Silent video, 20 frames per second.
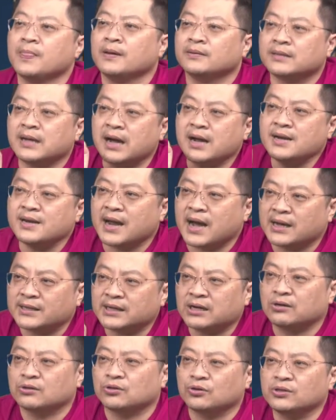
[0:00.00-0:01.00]
他拿
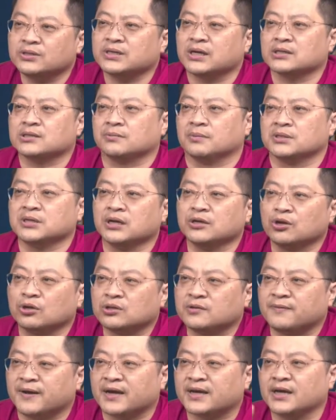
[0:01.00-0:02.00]
到的东西叫什么叫
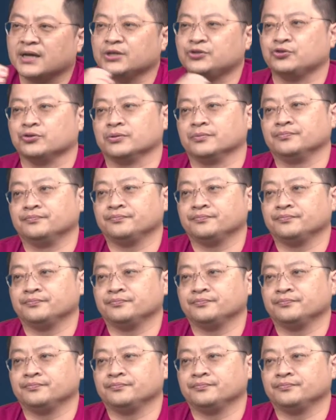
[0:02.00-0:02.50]
notification，